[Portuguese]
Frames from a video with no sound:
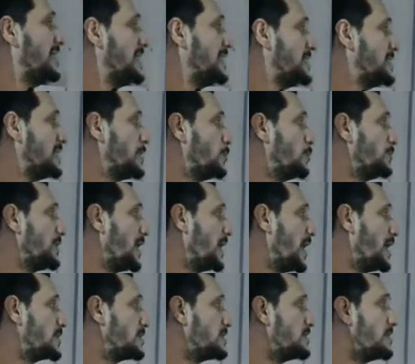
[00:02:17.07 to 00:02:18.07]
na segunda
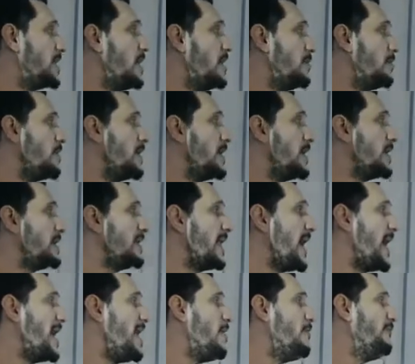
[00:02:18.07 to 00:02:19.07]
questão,
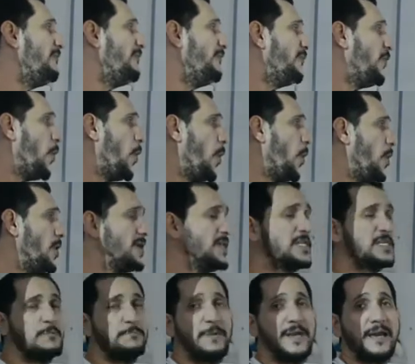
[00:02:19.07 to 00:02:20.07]
né, eu vou
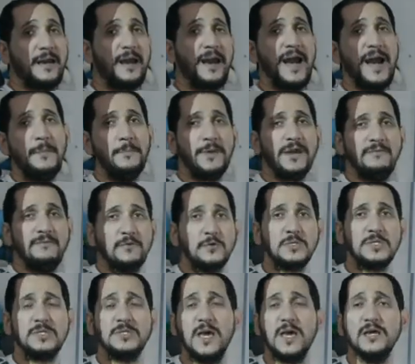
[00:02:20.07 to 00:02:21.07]
explicar para
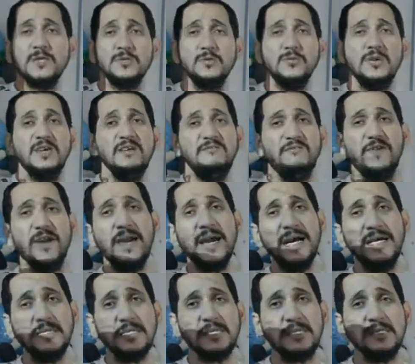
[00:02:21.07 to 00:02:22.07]
vocês o que vem
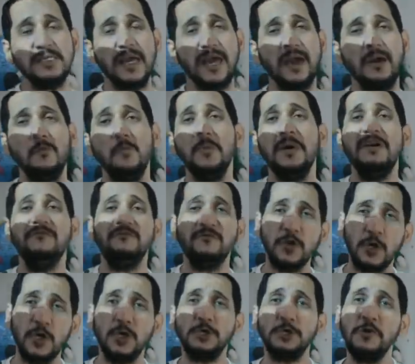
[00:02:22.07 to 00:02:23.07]
a ser uma
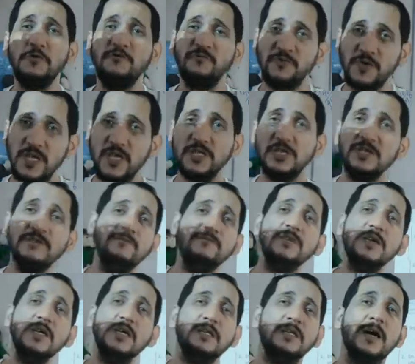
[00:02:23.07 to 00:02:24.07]
filosofia de
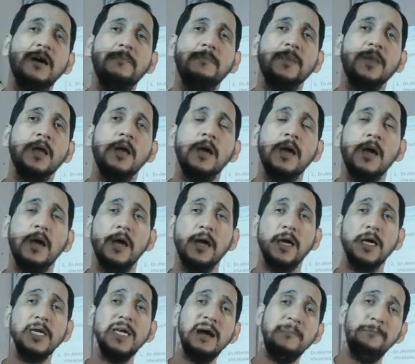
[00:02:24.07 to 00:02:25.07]
vida.
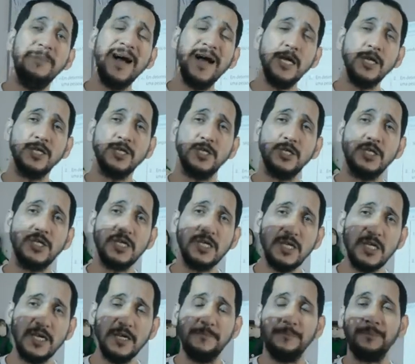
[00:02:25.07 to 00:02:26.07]
E a
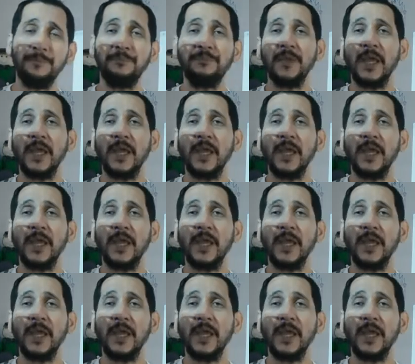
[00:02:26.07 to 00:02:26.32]
partir